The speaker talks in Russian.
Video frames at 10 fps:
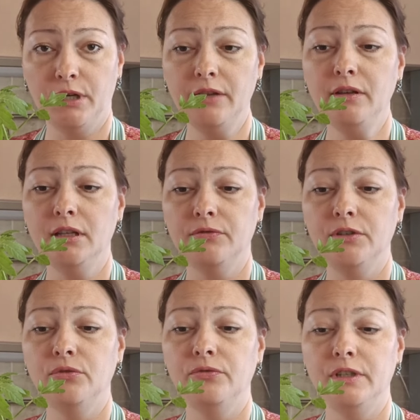правильно? Вы
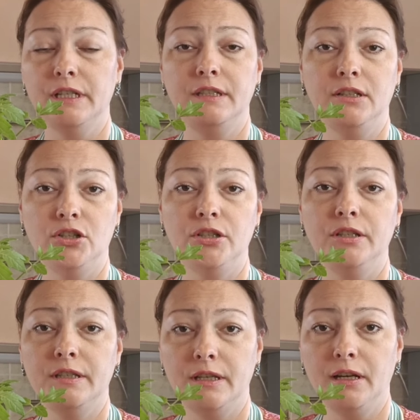его вырастили же
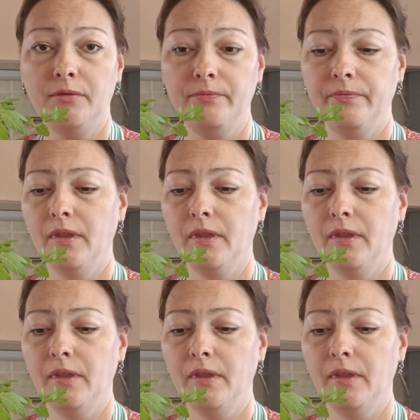не зря.